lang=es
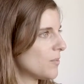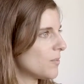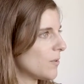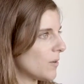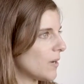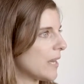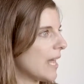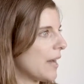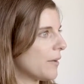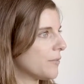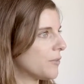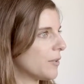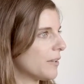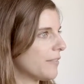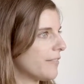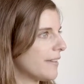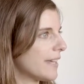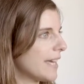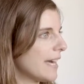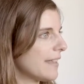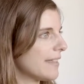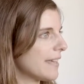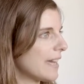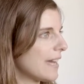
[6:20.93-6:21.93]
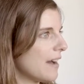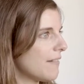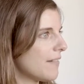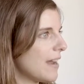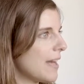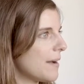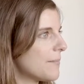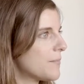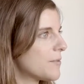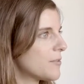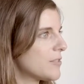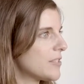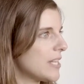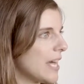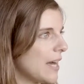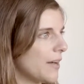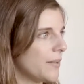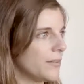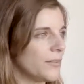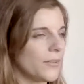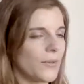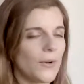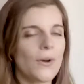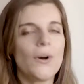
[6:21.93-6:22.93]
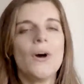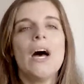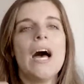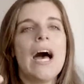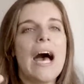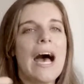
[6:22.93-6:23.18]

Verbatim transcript: Como la autoeficacia que hablamos auto,